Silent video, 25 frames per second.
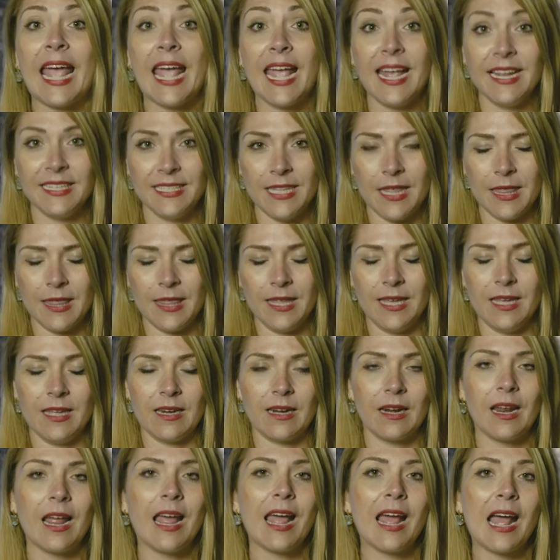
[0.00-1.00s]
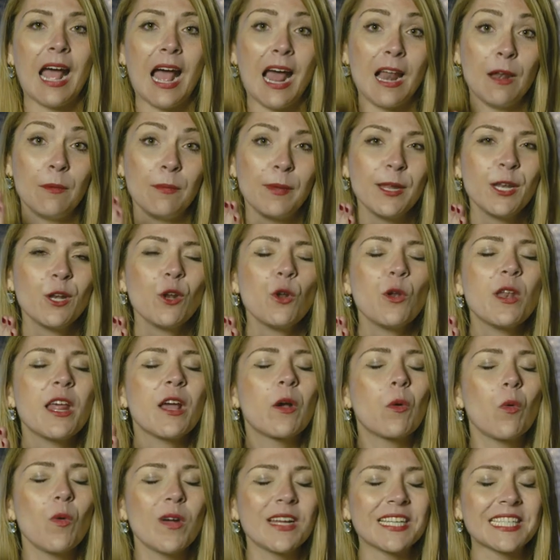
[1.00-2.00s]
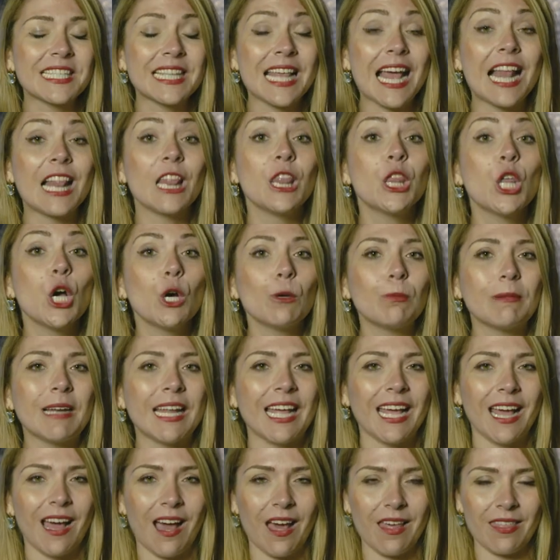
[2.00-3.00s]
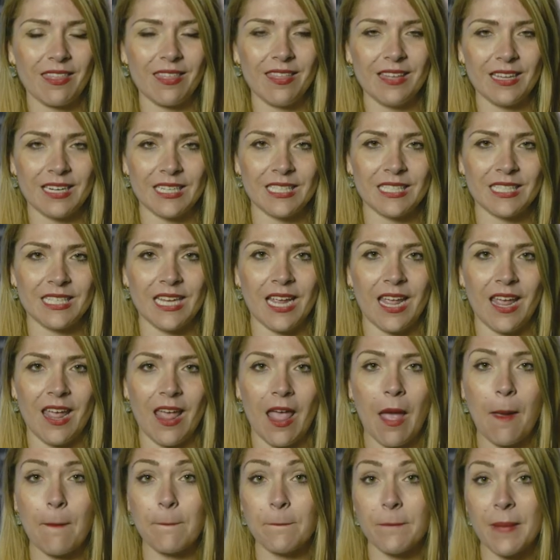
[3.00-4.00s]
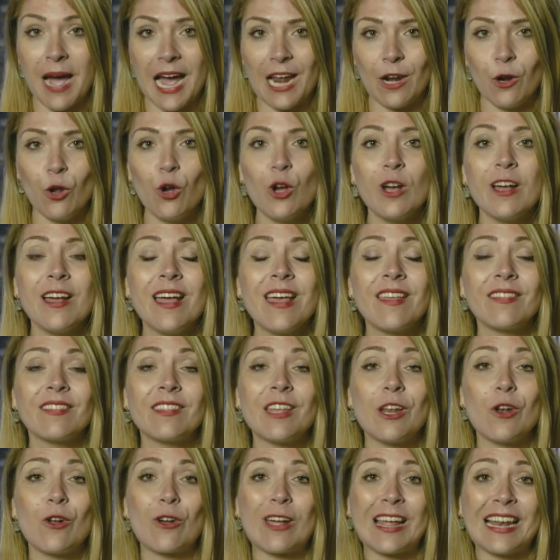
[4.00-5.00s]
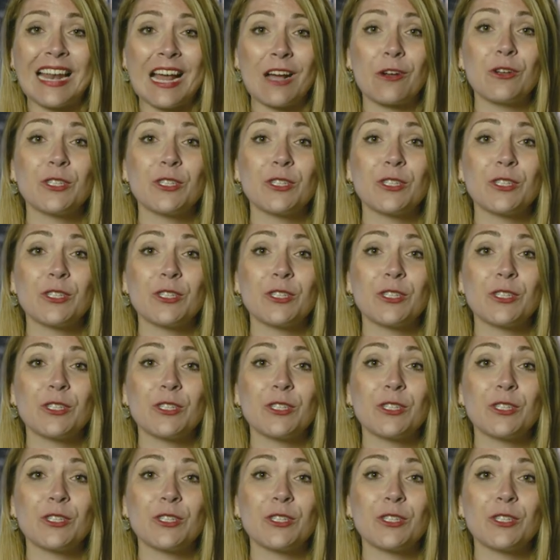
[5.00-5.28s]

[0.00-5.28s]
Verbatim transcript: Es decir, al vino le cuesta el doble hacerse malo de lo que le ha